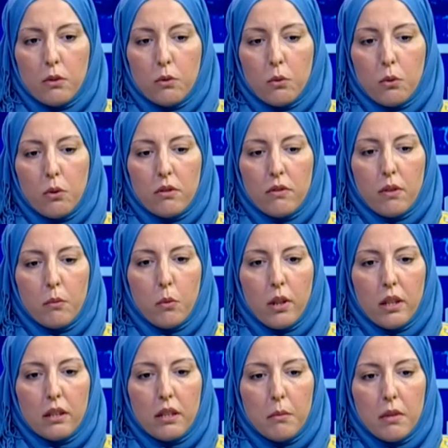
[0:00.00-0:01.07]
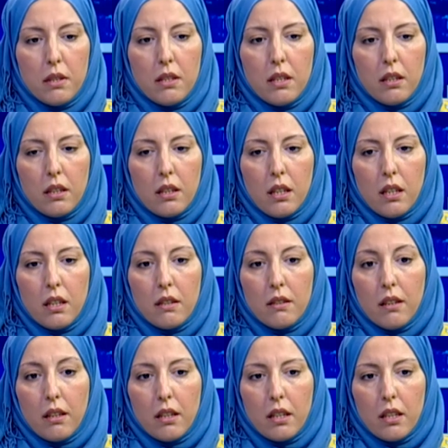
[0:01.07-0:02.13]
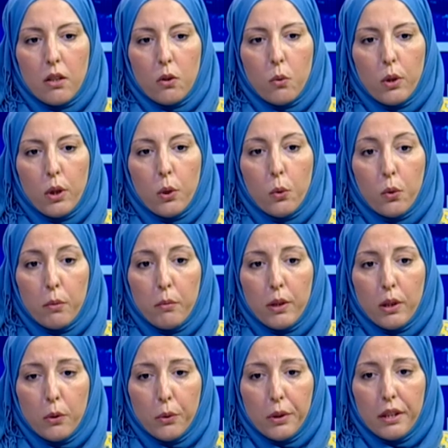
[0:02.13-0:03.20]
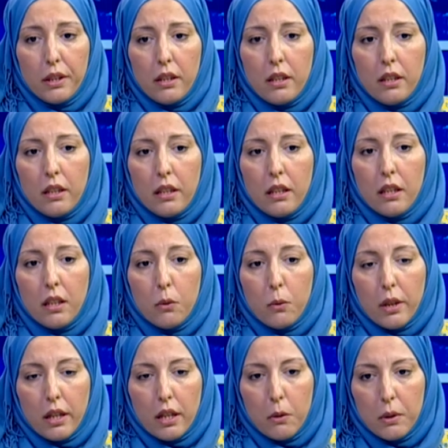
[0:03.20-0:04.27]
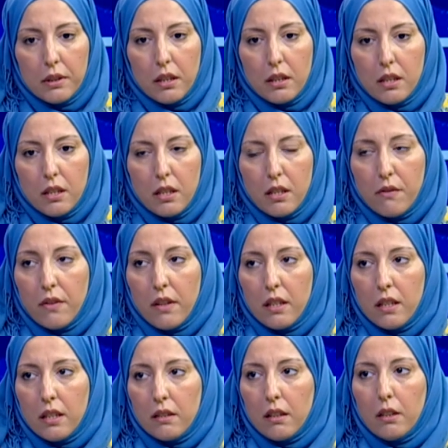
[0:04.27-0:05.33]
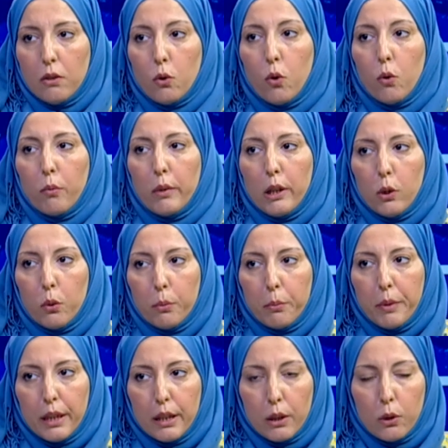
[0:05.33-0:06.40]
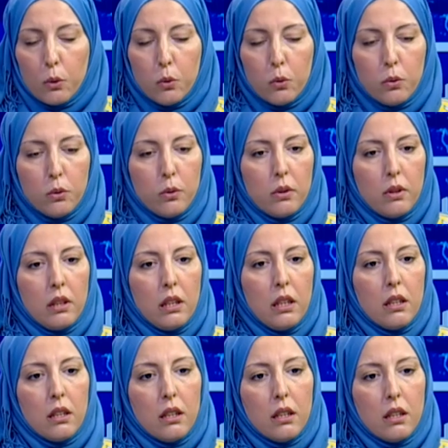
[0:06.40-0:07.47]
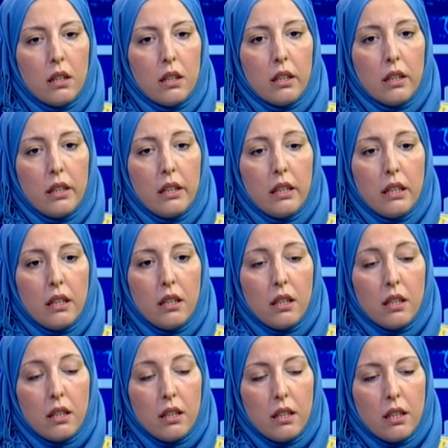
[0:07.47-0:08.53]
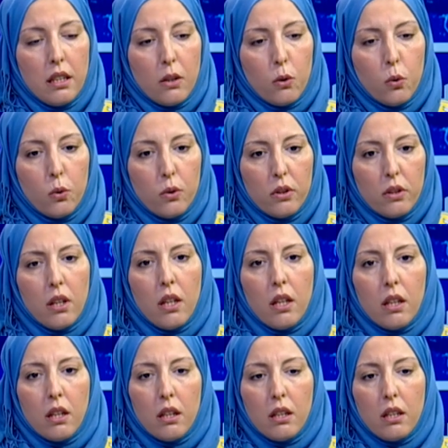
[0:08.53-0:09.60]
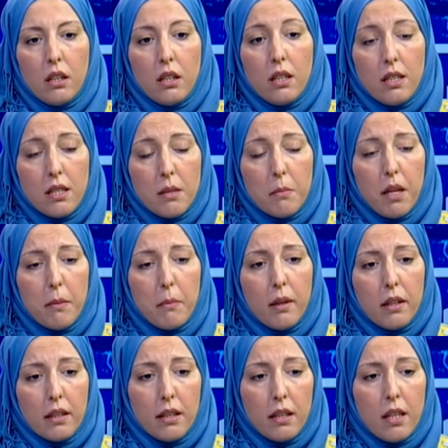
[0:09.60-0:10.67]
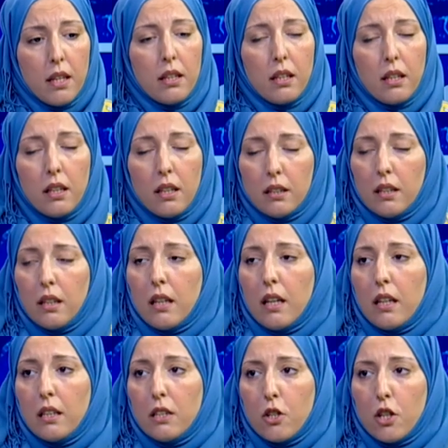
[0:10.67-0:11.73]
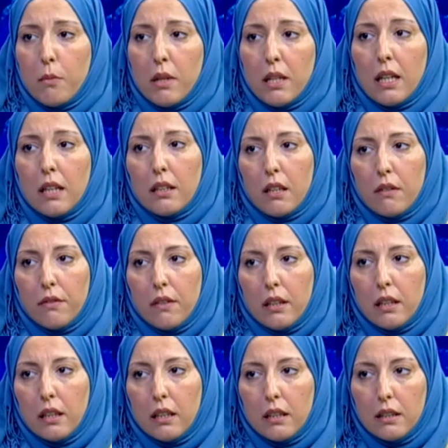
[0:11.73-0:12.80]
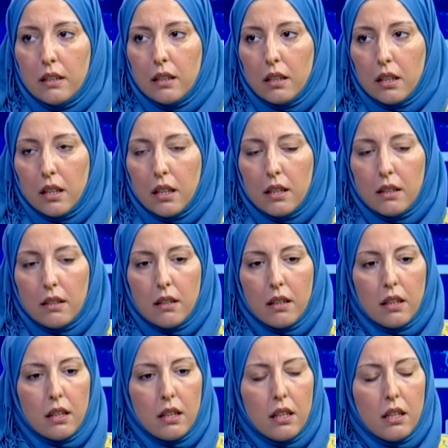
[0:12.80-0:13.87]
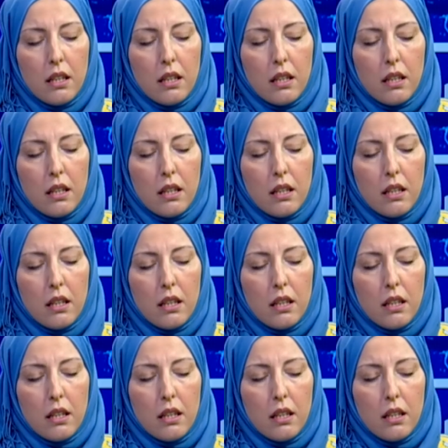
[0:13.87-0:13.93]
وقلت في المقدمه ديالك هذا التقرير هو الاول من نوعه للوكاله الوطنيه للنفايات راح تقوم اليوم بعرضه لي ليكون لي ليسمح بعد ذلك الاطلاع لجميع الاطراف على هذا هذا التقرير هذا